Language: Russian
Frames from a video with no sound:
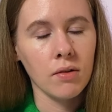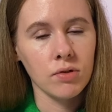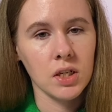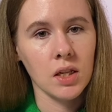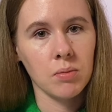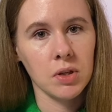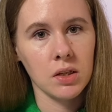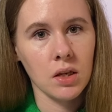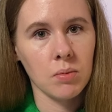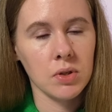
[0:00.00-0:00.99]
В целом это
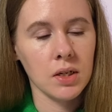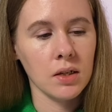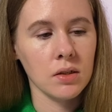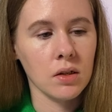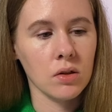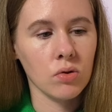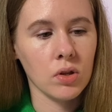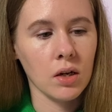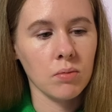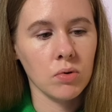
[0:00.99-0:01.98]
не обязательно, но
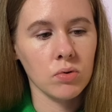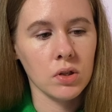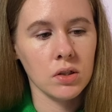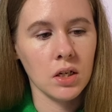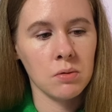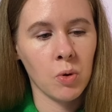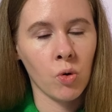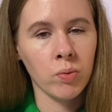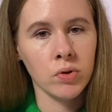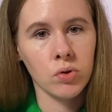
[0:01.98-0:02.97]
так могу сказать по
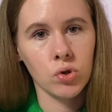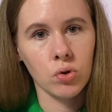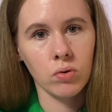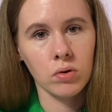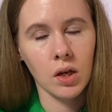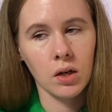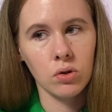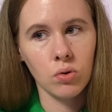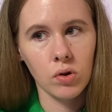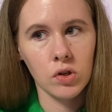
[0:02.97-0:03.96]
опыту, что он
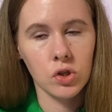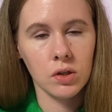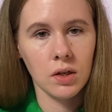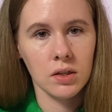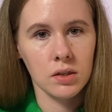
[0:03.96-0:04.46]
так дольше не